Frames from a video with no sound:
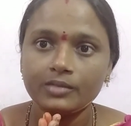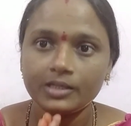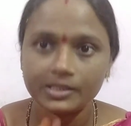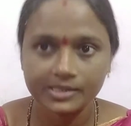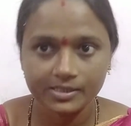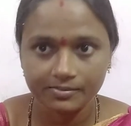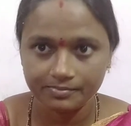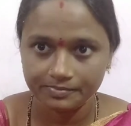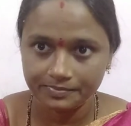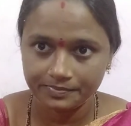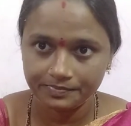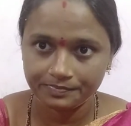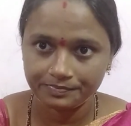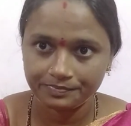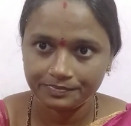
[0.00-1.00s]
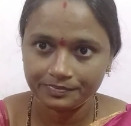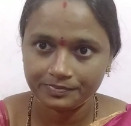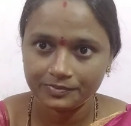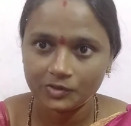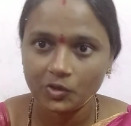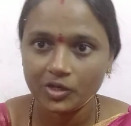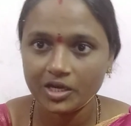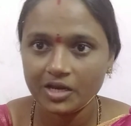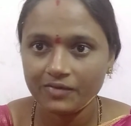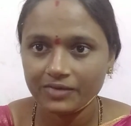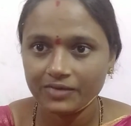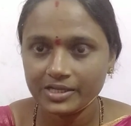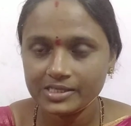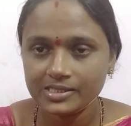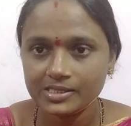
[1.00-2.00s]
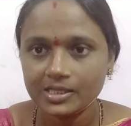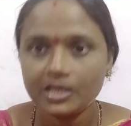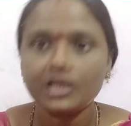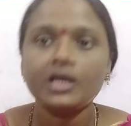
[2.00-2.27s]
నిజం ఓకేనా ఫ్రెండ్స్